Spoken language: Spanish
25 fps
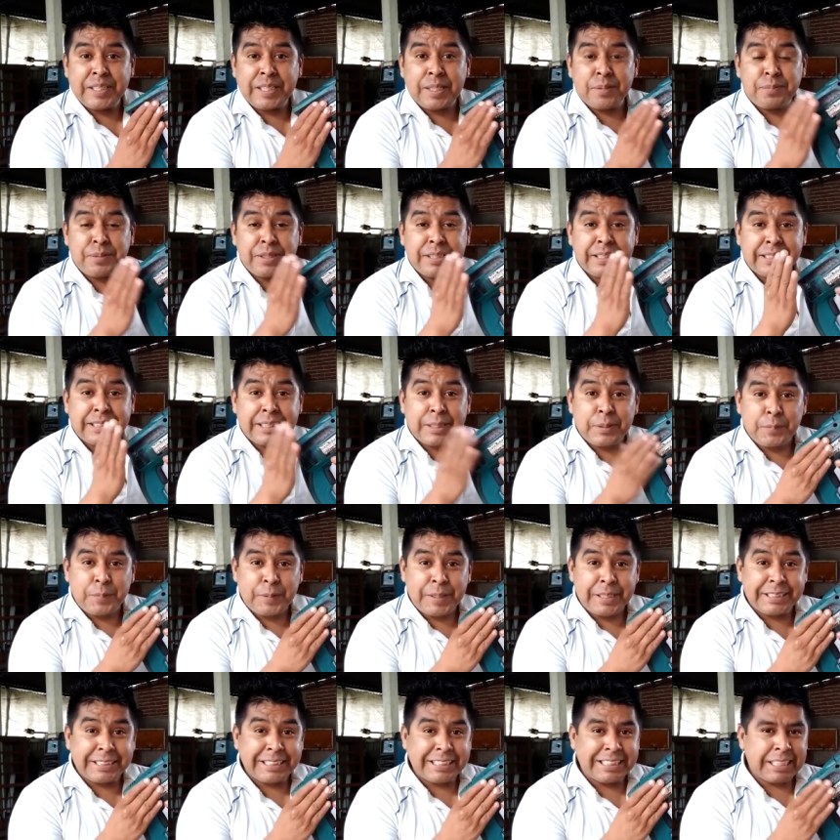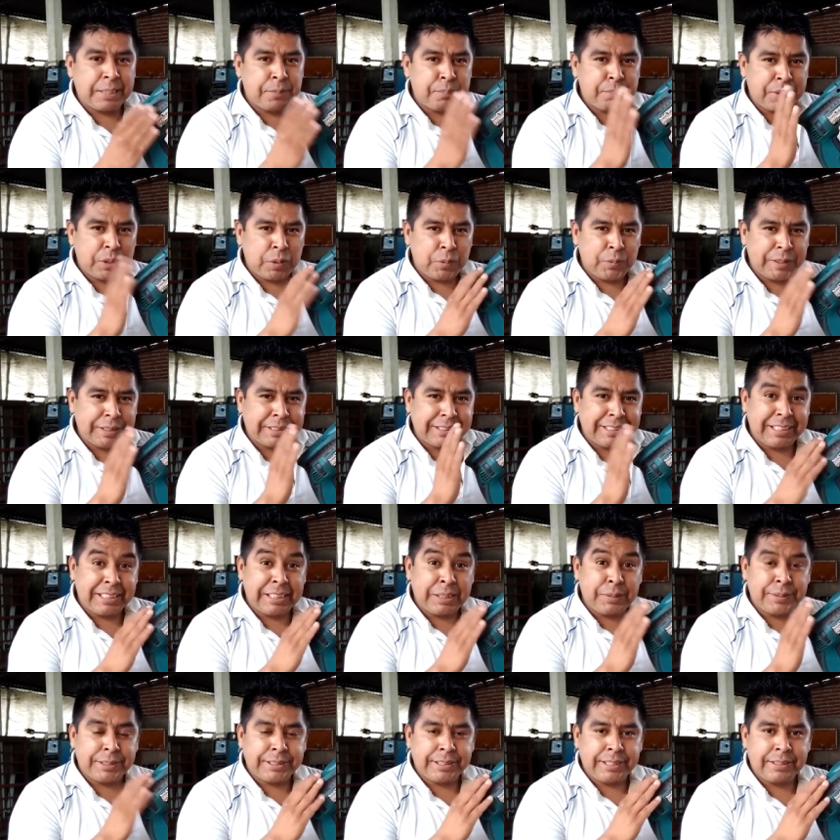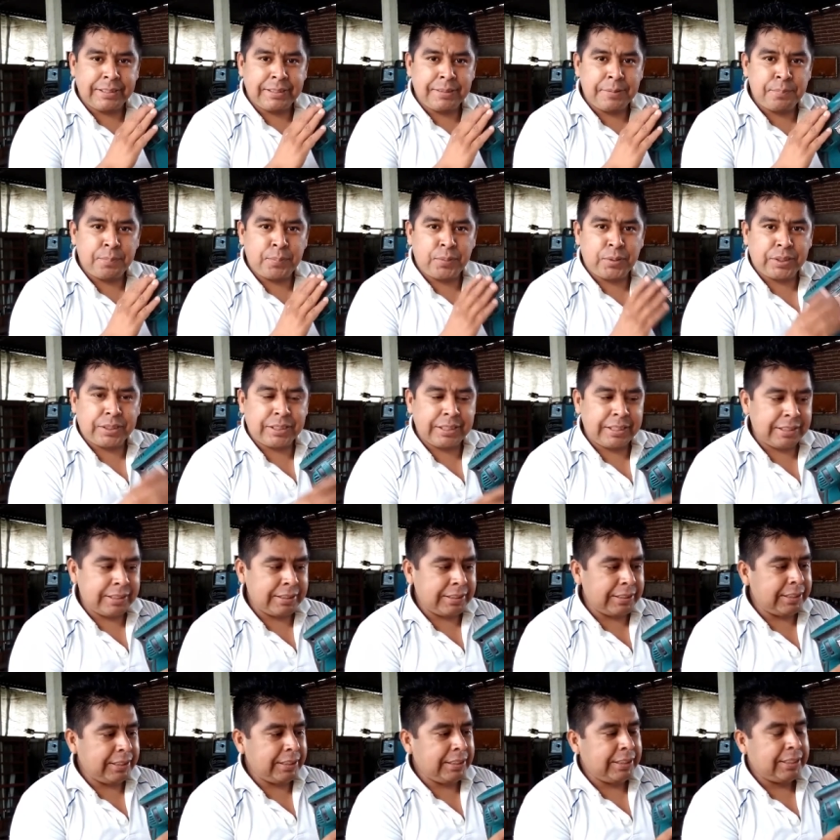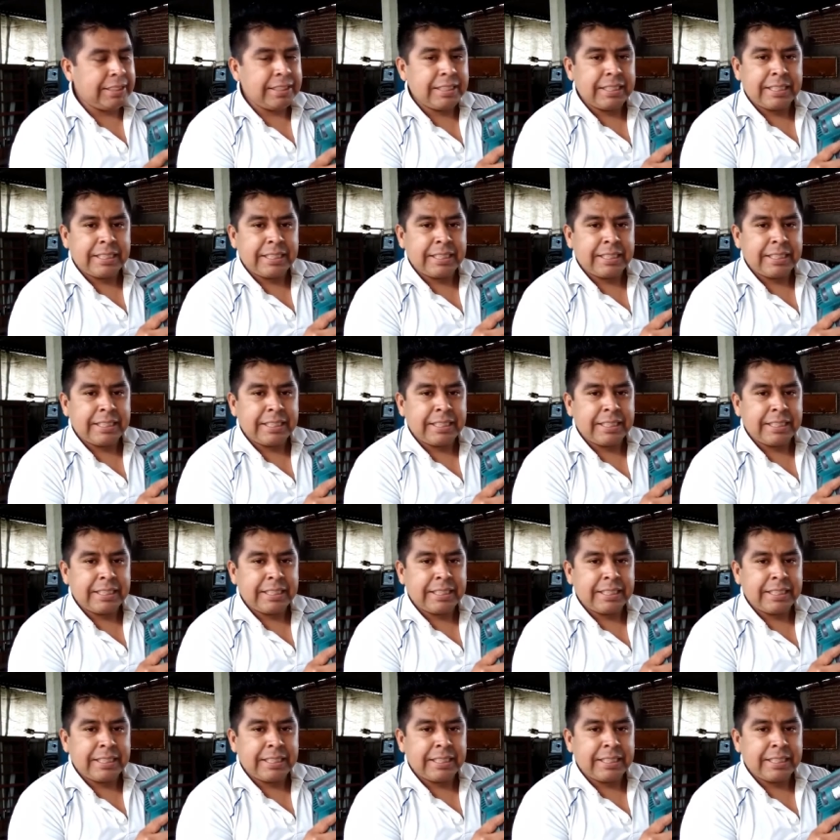herramienta básica pero bastante, bastante importante.